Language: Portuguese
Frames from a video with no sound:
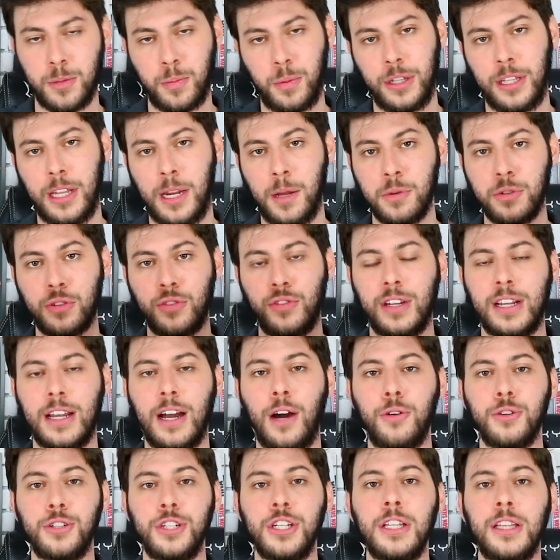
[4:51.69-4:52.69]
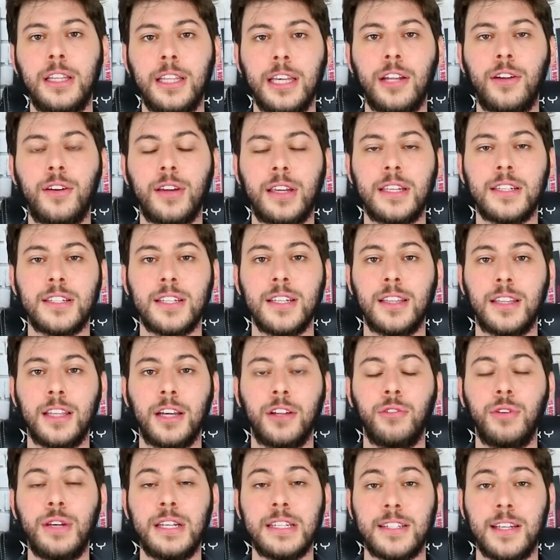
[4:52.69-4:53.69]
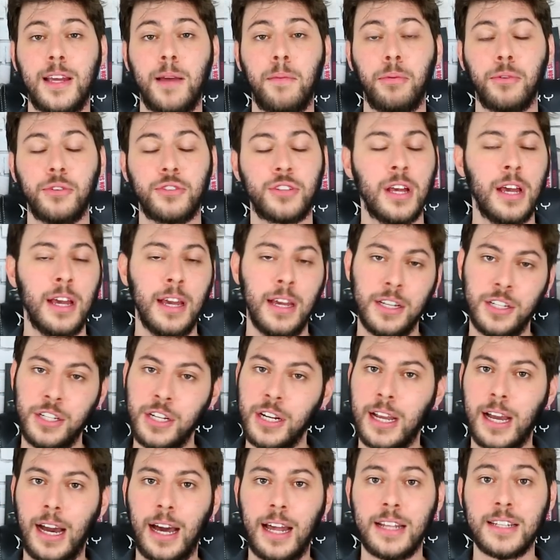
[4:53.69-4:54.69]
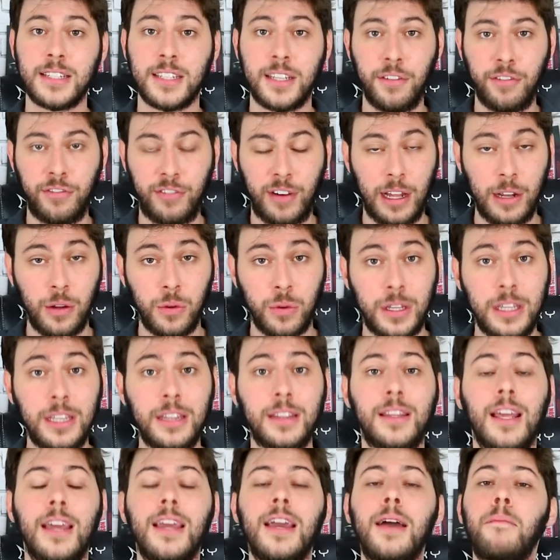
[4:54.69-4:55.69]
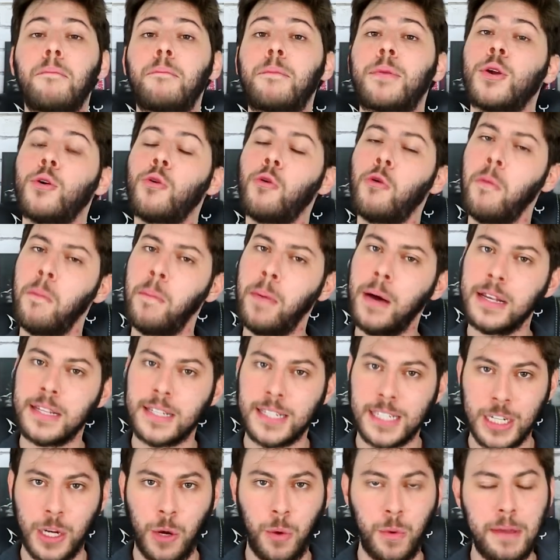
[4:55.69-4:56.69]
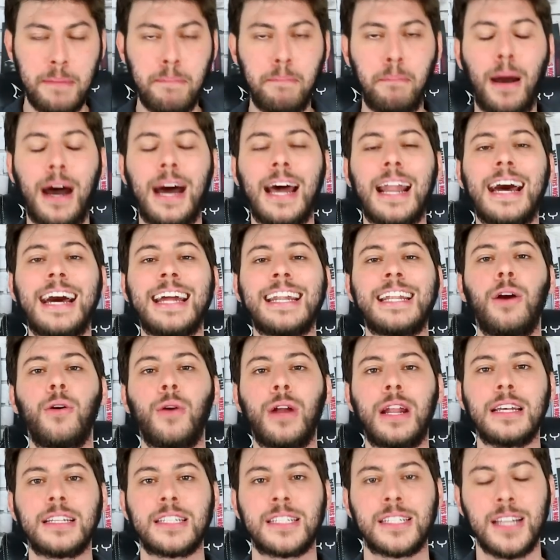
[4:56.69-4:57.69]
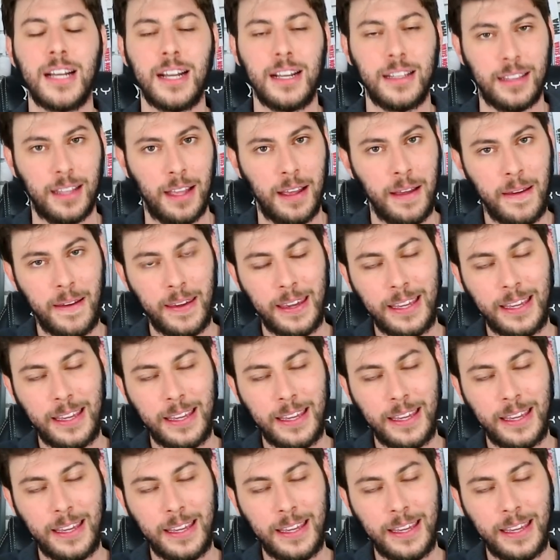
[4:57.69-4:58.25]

Poderíamos ficar o dia inteiro aqui citando exemplos de caras que falam que têm a preocupação em parar na hora certa